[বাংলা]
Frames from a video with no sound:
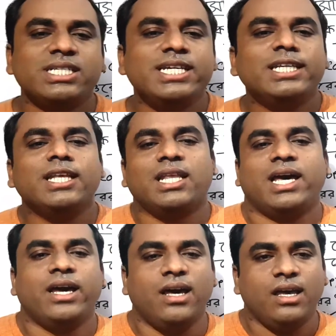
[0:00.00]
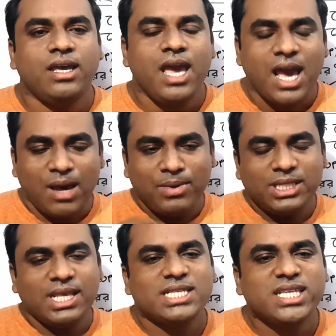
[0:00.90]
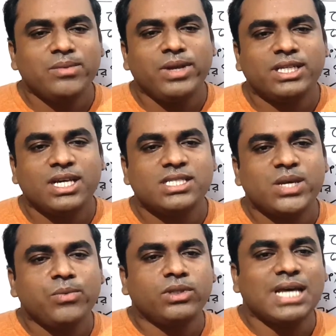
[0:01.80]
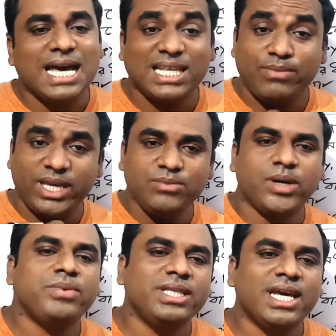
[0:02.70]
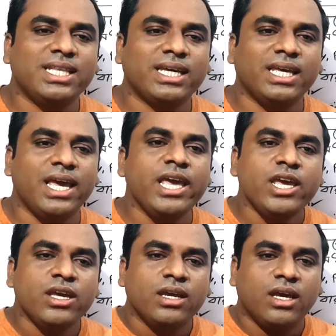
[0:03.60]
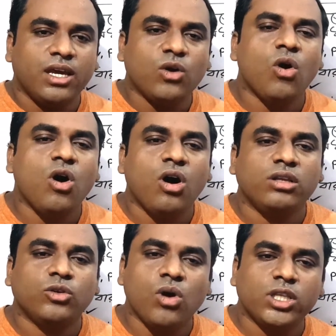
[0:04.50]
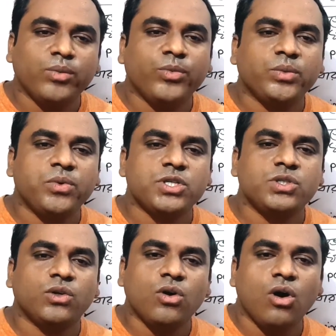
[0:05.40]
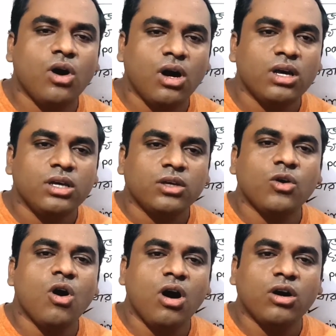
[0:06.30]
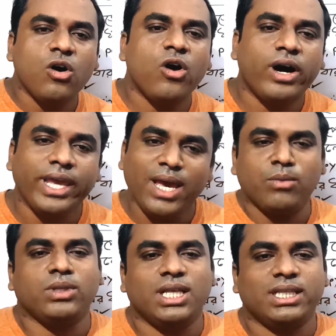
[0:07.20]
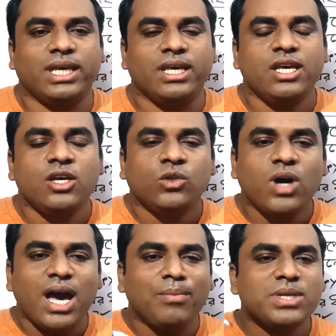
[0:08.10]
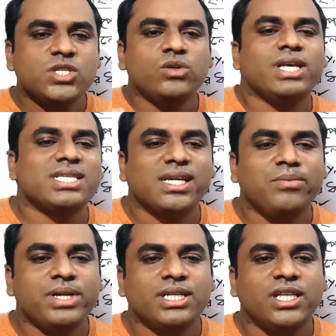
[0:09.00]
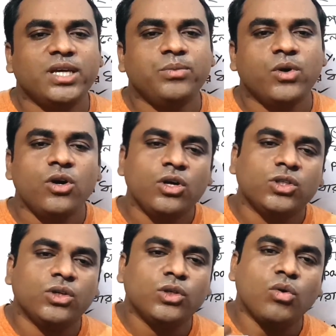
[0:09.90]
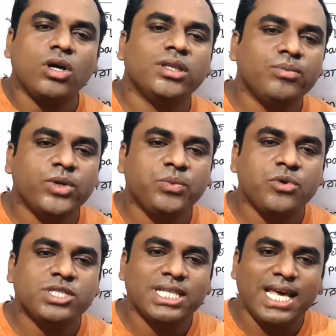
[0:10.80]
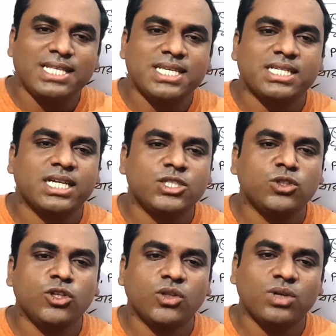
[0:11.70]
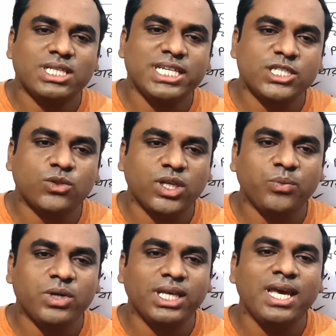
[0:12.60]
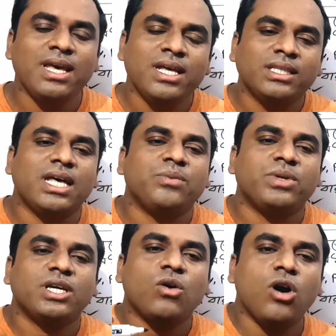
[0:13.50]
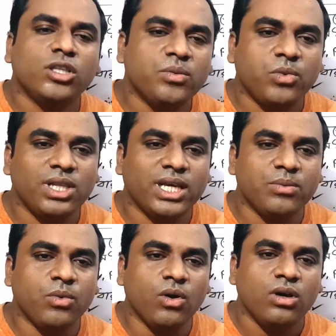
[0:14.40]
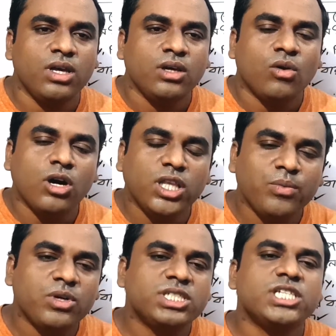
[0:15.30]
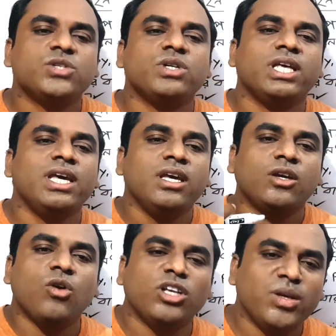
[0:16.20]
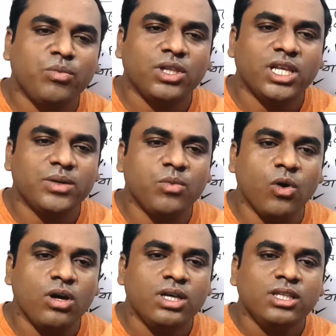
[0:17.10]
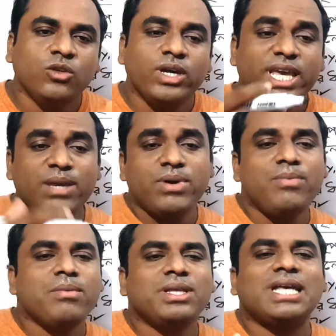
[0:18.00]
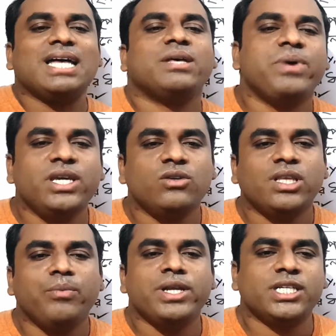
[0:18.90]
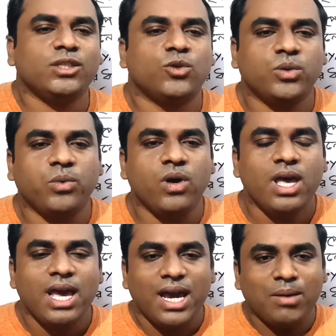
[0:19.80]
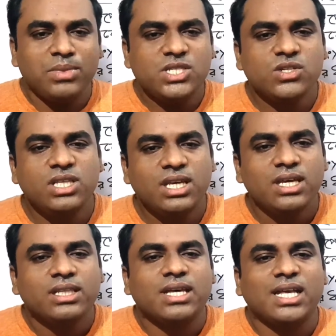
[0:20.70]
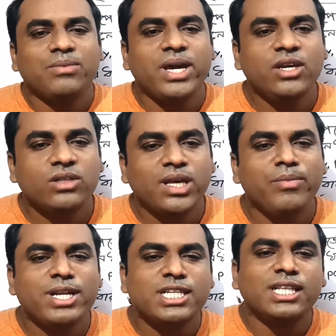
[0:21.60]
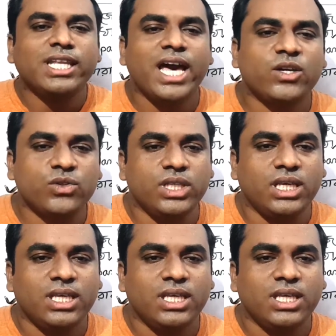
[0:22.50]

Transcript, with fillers: ঠিক না রাখা আমাদের অ্যাসাইনমেন্টটা যেমন ধারাবাহিকভাবে দেওয়া থাকে ক ক নম্বর প্রশ্ন খ গ ঘ এমন আর কি তো আমরা যখন অ্যাসাইনমেন্টটা লিখব তখন ক নম্বর প্রশ্নের অ্যান্সারটা সুন্দর করে শেষ করার পরে তারপরে খ নম্বর লিখবো ঘ নম্বর শেষ করে গ নম্বর লিখবো তো এইভাবে আমরা ধারাবাহিকতা মেনটেন করব। আমরা যদি ধারাবাহিকতা মেনটেন না করি